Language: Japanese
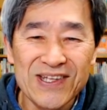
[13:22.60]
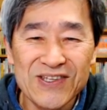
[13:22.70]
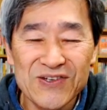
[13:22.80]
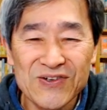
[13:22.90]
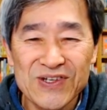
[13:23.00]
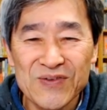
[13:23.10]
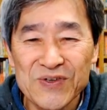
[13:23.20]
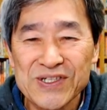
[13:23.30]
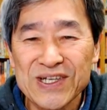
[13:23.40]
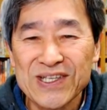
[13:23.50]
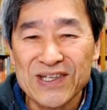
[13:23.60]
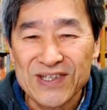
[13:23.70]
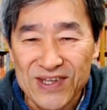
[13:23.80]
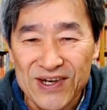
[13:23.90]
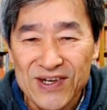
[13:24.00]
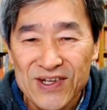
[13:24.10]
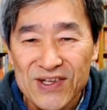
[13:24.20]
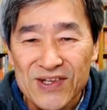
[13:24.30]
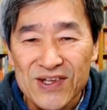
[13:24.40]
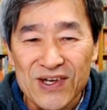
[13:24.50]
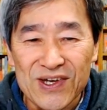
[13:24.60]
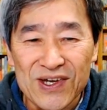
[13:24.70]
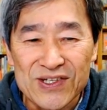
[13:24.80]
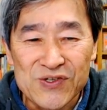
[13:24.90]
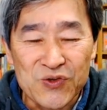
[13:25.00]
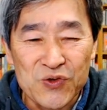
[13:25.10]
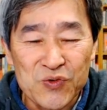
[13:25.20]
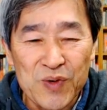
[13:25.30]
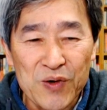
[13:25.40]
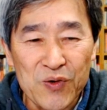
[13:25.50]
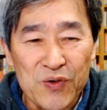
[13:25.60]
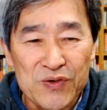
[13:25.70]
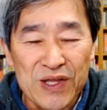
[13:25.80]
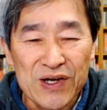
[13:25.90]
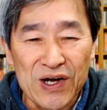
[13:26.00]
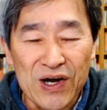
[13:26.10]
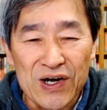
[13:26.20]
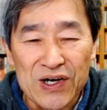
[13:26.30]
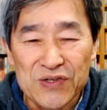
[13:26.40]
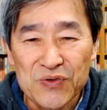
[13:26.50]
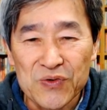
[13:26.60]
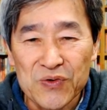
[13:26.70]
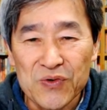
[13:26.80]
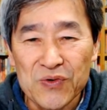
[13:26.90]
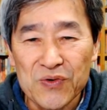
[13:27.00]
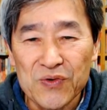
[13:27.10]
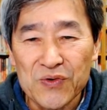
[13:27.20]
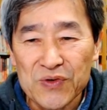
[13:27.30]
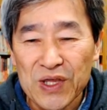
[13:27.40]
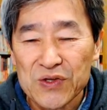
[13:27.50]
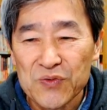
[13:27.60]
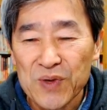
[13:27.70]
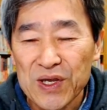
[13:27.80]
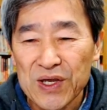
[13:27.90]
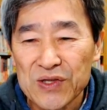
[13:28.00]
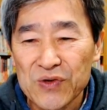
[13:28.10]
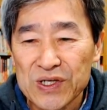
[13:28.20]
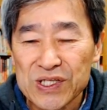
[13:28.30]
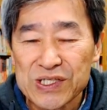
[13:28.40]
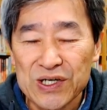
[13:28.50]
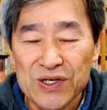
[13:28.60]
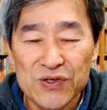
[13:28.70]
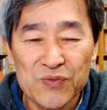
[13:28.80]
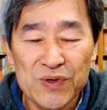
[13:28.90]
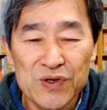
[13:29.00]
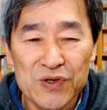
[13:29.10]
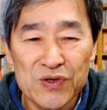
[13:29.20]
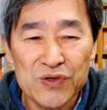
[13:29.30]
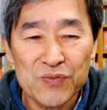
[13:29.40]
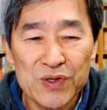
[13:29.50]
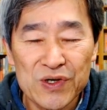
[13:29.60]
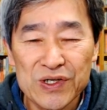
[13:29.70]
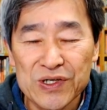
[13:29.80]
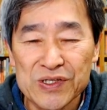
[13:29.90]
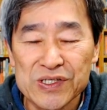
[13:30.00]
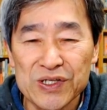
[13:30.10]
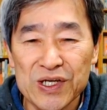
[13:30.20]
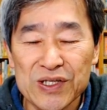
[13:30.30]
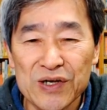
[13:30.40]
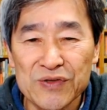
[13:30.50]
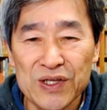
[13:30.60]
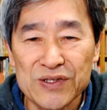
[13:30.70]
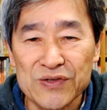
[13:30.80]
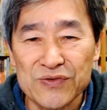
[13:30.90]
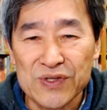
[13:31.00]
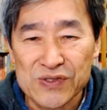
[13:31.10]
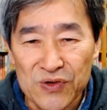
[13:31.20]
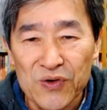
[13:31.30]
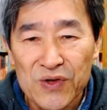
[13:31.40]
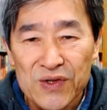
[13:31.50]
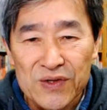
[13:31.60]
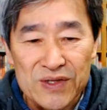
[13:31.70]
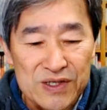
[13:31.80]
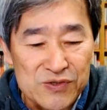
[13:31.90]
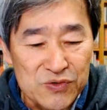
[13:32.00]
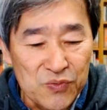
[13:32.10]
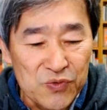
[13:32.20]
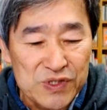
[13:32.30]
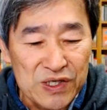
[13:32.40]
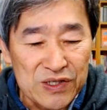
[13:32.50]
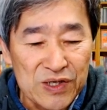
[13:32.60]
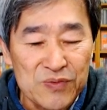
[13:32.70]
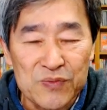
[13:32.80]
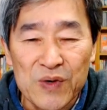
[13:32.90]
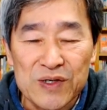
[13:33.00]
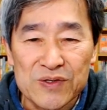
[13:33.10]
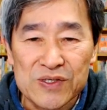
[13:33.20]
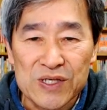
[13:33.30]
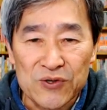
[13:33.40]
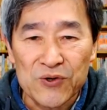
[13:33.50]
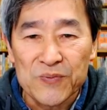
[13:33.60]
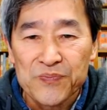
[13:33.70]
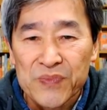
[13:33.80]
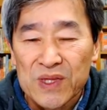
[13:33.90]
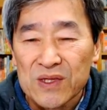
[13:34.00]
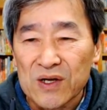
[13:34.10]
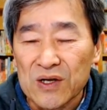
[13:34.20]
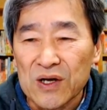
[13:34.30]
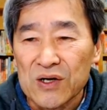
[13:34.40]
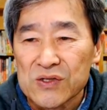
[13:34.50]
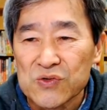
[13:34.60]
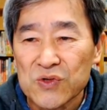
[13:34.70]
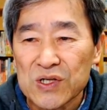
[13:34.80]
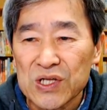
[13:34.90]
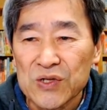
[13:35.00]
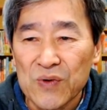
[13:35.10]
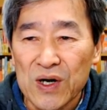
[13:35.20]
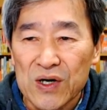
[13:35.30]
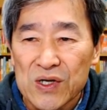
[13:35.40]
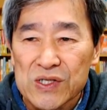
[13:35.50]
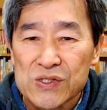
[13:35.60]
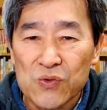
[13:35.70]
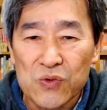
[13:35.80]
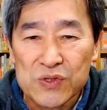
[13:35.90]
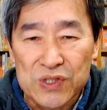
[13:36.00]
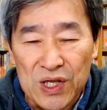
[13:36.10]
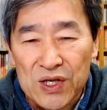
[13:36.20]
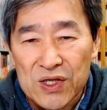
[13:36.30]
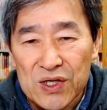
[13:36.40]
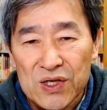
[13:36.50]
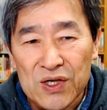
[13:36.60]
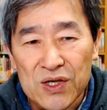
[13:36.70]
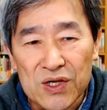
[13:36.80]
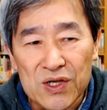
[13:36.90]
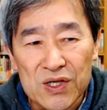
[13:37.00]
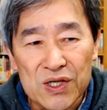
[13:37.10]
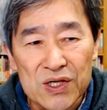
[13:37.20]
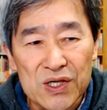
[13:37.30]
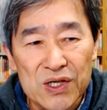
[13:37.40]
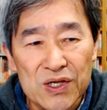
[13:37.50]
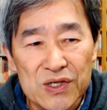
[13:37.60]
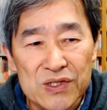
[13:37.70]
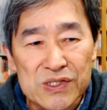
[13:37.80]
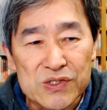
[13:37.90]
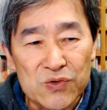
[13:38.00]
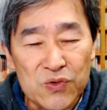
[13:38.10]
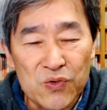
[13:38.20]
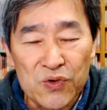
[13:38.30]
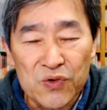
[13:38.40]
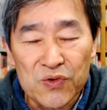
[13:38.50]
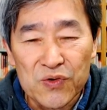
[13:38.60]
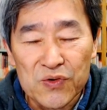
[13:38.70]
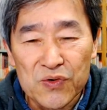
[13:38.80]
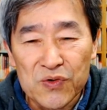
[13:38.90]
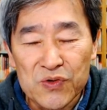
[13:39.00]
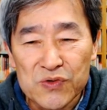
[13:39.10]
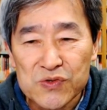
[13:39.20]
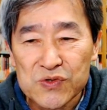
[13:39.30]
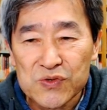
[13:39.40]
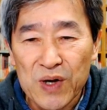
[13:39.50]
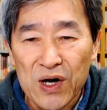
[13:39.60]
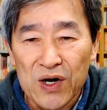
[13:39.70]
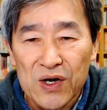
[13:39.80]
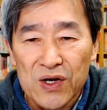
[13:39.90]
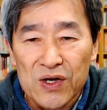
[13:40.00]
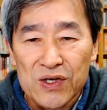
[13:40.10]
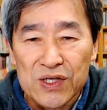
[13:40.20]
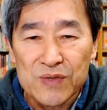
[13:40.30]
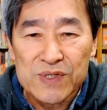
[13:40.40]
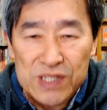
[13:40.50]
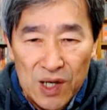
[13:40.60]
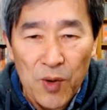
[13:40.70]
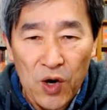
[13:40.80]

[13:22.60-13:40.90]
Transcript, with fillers: っていう気もしてきたんでね、えー、ちょっと夢をなんかあのー、ね夢の話が夢夢のある話ができなくなってるんですよだからちょっと申し訳ない部分もあるんですけどだからその辺りは少しね、えー、ちょっと YouTuber 厳しいかも